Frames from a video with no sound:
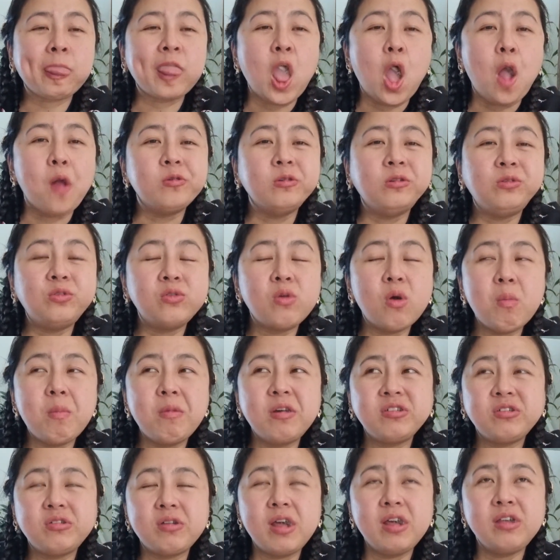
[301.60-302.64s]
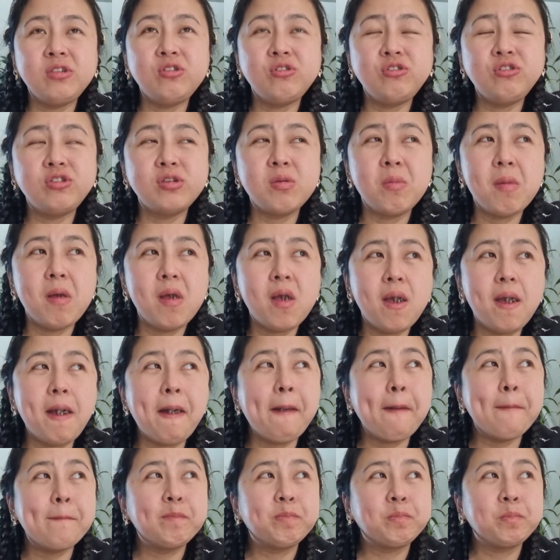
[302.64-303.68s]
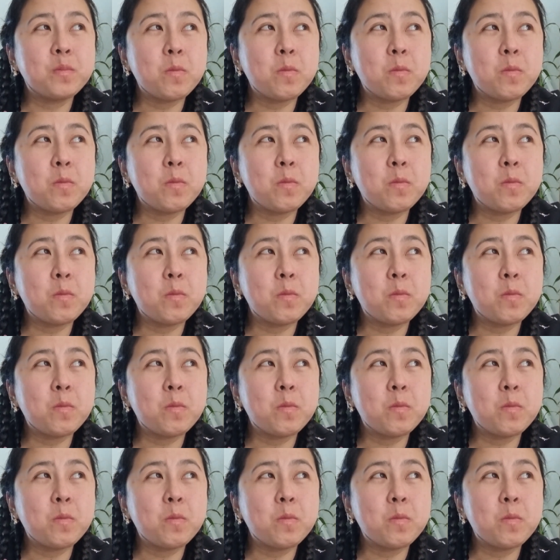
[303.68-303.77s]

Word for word: Gusto ko mag-try doon sa mga